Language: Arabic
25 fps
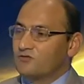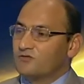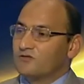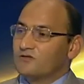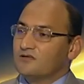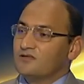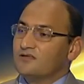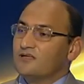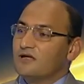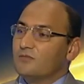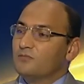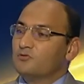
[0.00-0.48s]

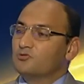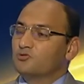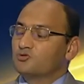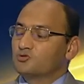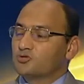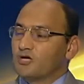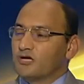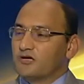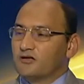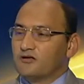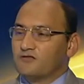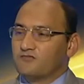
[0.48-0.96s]
هي
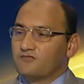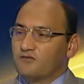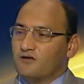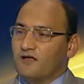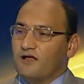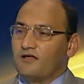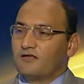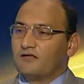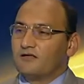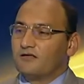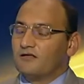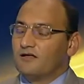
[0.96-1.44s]
بتشكل في
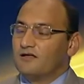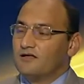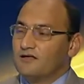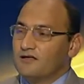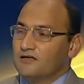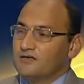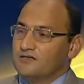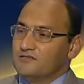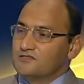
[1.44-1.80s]
الحقيقة